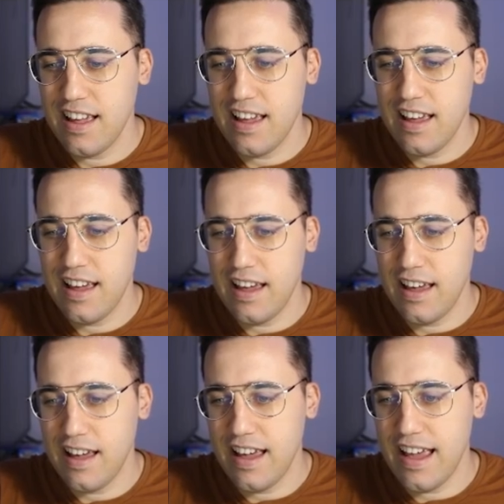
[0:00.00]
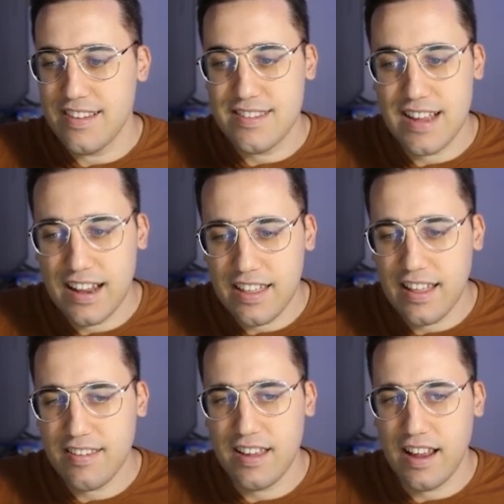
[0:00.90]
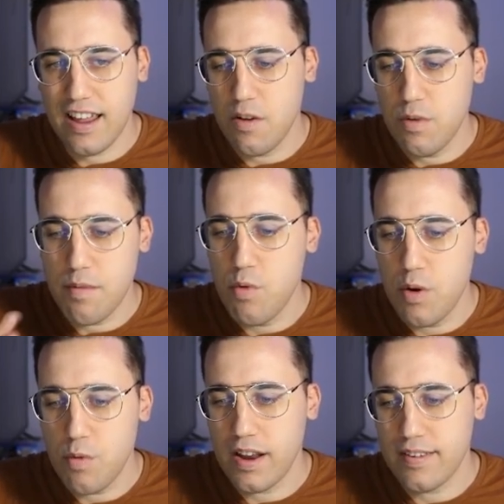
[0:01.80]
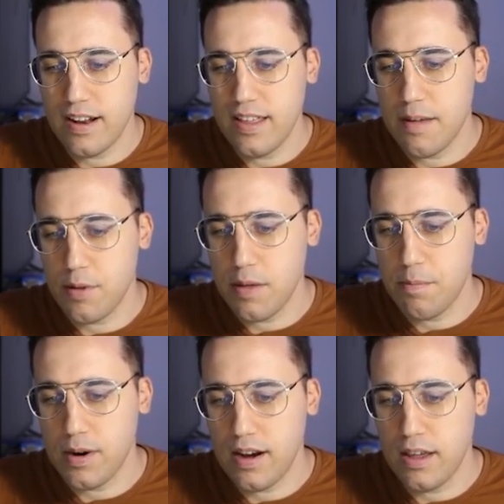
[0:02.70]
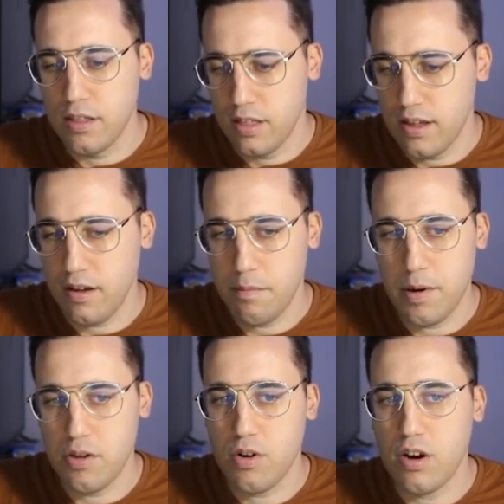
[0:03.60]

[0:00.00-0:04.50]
eh, en salida, si queréis una muy buena salida, podéis poner aquí 100. Pero yo